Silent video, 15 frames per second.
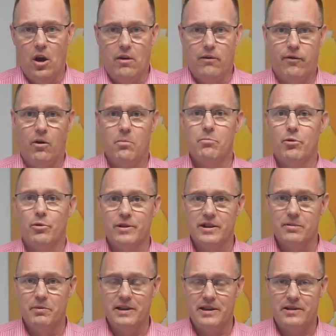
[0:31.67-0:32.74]
vom
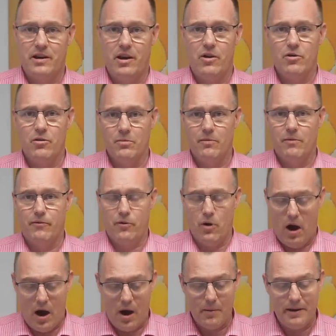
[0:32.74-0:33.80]
Bundesministerium
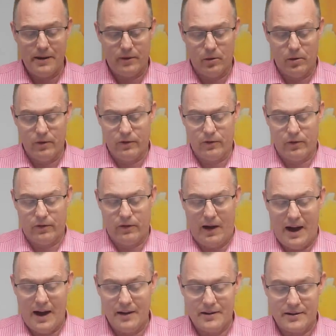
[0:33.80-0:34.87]
für Arbeit und
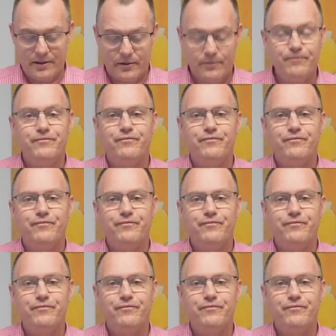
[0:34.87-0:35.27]
Soziales.